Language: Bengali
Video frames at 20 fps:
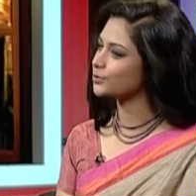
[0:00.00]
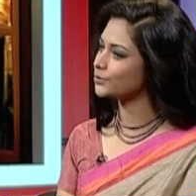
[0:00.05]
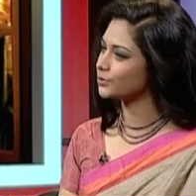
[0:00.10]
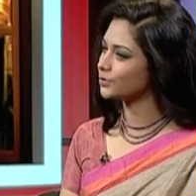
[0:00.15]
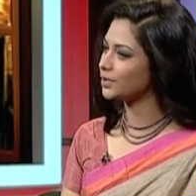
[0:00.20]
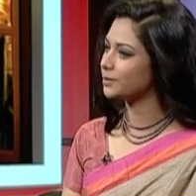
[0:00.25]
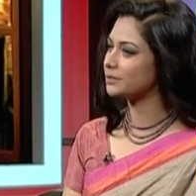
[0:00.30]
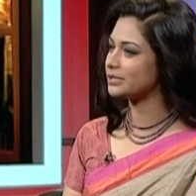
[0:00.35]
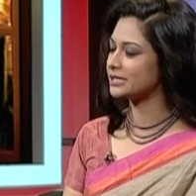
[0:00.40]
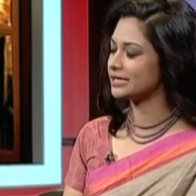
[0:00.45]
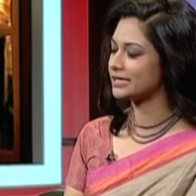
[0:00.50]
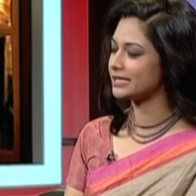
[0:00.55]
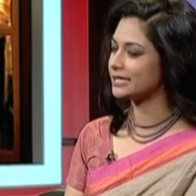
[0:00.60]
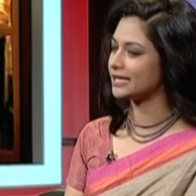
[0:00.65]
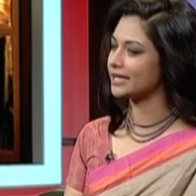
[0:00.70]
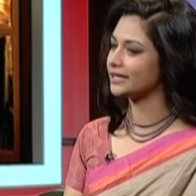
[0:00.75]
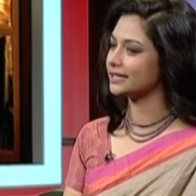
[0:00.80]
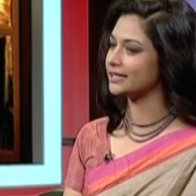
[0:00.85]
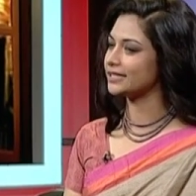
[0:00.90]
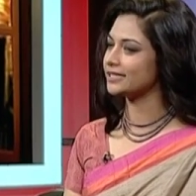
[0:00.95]
শুরুতে আমি যেটা
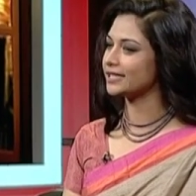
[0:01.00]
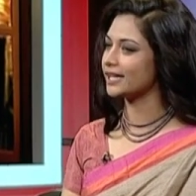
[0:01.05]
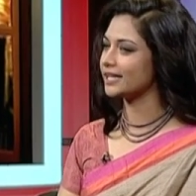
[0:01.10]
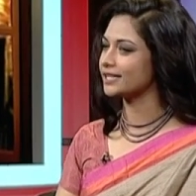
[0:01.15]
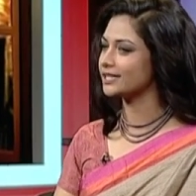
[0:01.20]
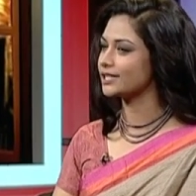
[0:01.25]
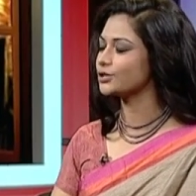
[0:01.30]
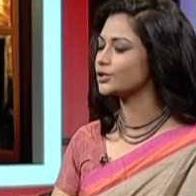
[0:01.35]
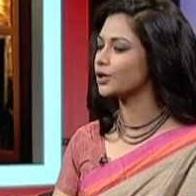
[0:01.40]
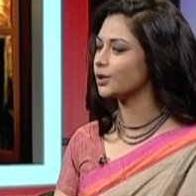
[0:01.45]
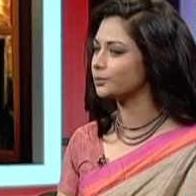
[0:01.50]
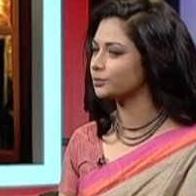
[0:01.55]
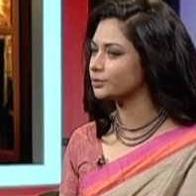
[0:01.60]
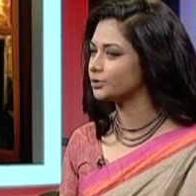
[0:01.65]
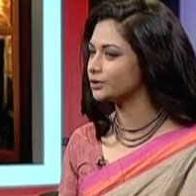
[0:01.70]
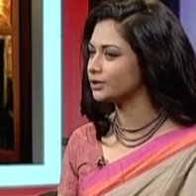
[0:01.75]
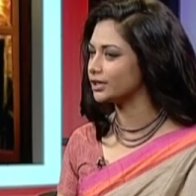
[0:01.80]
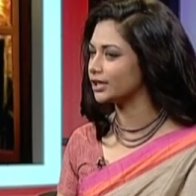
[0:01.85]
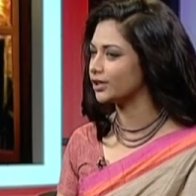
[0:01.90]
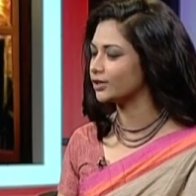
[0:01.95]
জানতে চাই যে
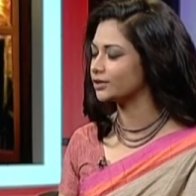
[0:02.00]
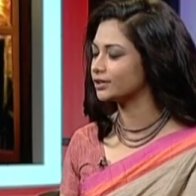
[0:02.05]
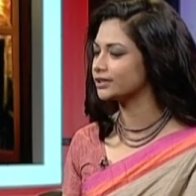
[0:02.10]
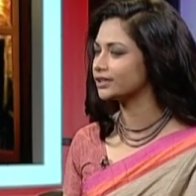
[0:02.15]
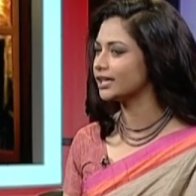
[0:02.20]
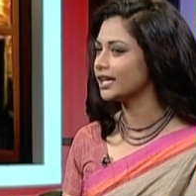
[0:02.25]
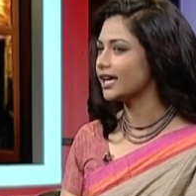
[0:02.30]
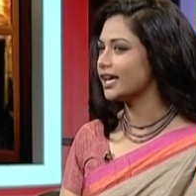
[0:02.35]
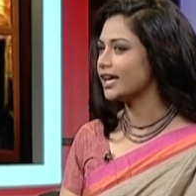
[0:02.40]
সম্প্রতি অর্থাৎ